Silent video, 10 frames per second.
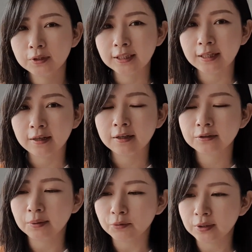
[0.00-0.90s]
利にならな
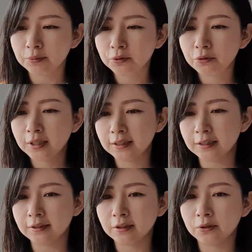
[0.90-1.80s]
くても自分の利
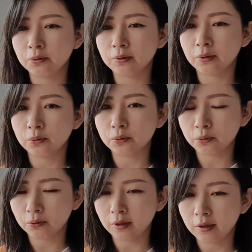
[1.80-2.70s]
益になるようなこと
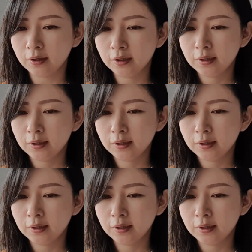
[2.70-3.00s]
とか、